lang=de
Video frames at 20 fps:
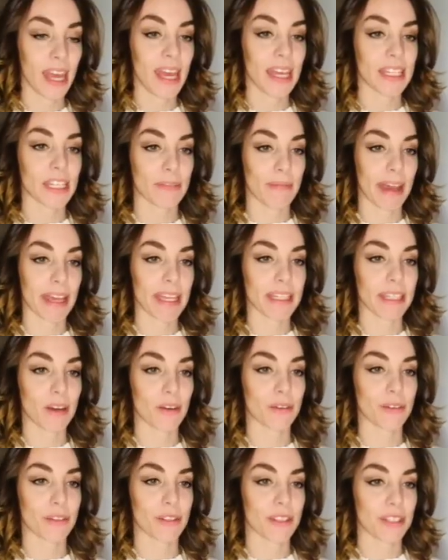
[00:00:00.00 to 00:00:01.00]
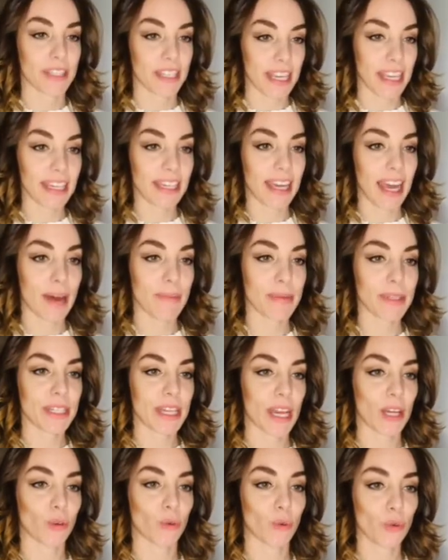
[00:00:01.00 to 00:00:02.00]
2010 gab es
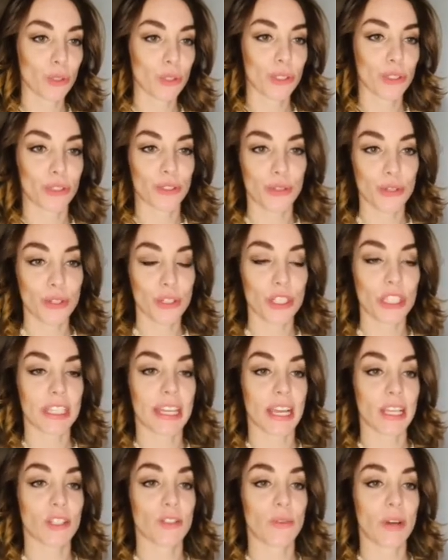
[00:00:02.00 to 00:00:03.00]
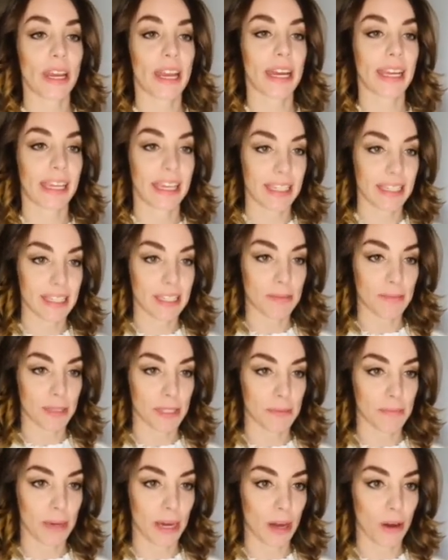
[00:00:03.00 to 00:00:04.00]
einen runden Tisch sexueller
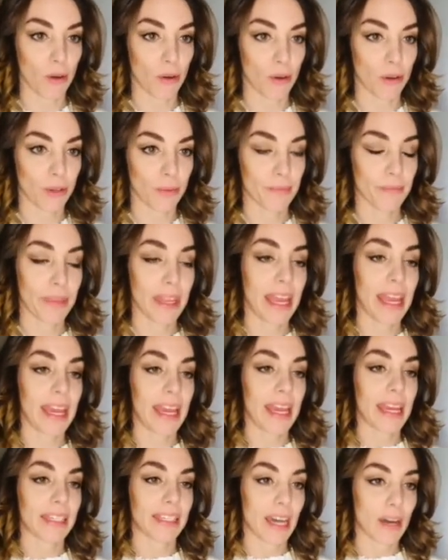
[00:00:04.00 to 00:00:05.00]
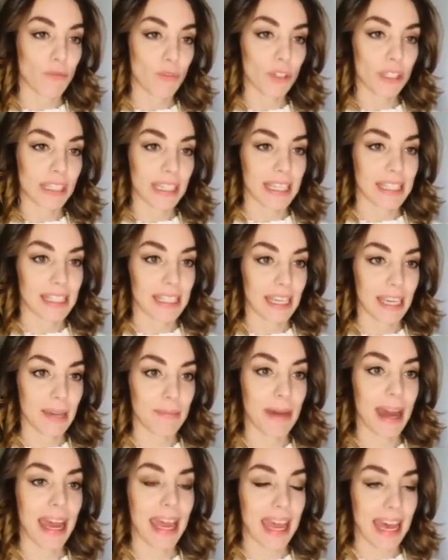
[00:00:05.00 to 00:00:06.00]
Kindesmissbrauch. Da wurde das
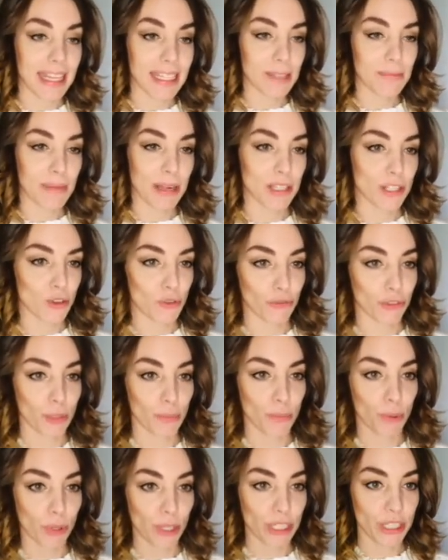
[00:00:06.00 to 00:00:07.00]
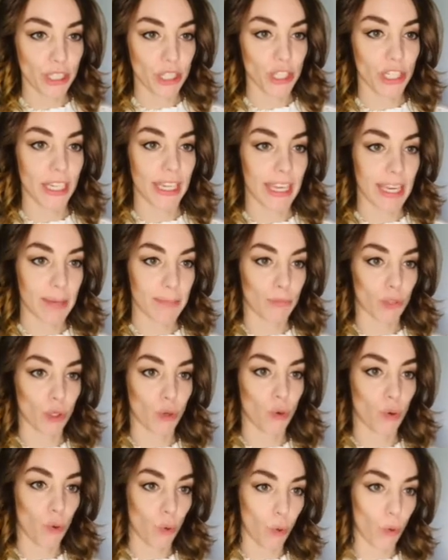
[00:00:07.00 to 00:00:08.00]
Thema erstmals auf die politische Ebene
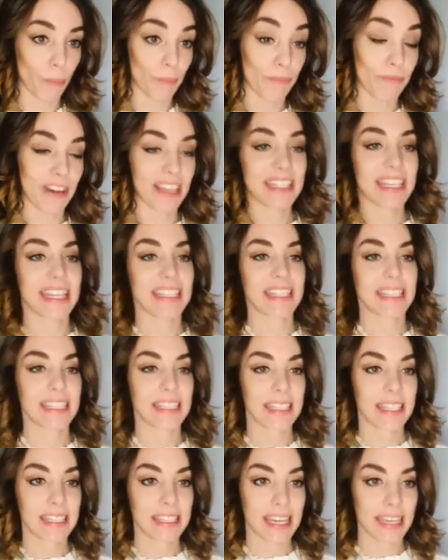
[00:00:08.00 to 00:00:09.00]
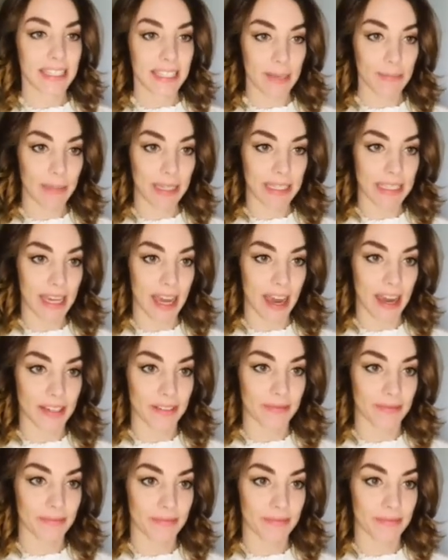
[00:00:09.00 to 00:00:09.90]
gehoben. Was hat sich denn seitdem getan?